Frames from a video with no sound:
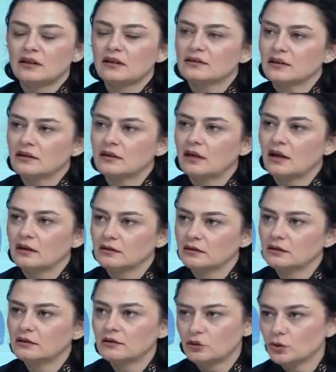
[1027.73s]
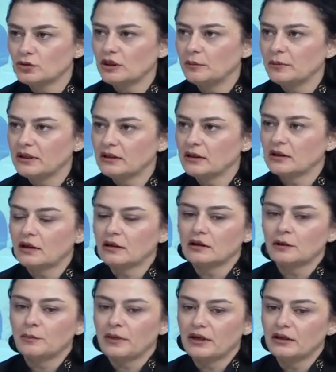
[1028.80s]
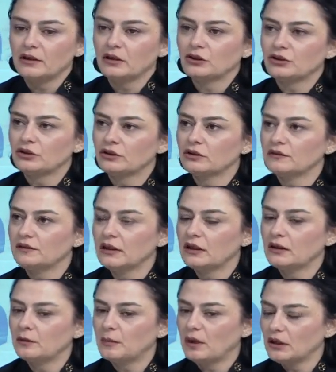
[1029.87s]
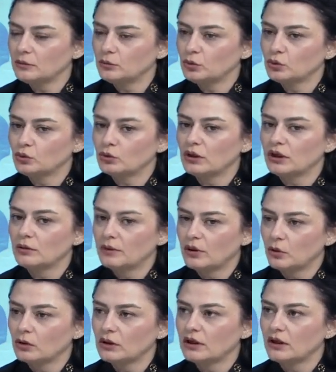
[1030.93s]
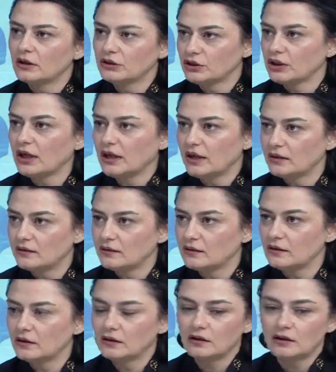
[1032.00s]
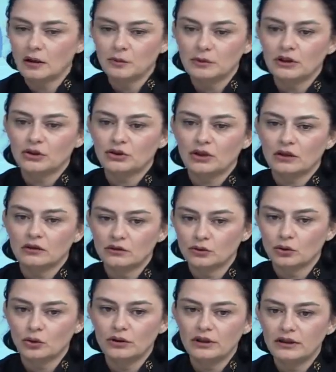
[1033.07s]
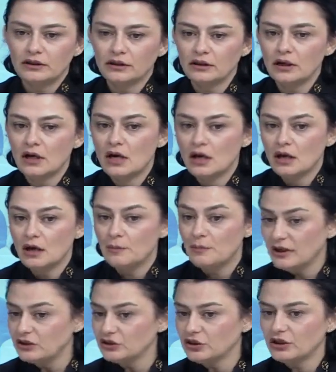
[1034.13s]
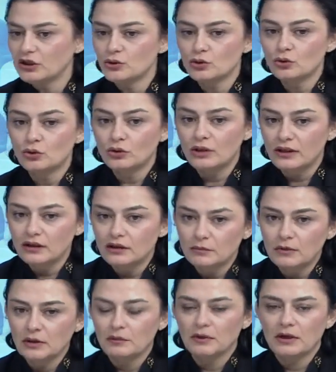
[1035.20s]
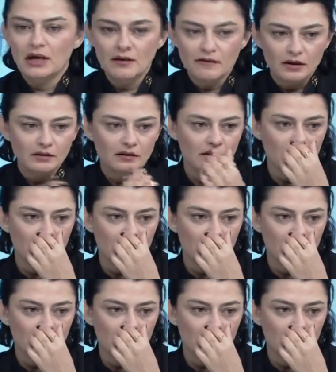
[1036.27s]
Esen Dağlı e, sosyal medyadan da paylaştı ve bağlı bulundukları barolara şikayet e, yapılacağını söyledi. E, bence de çünkü dediğim gibi evet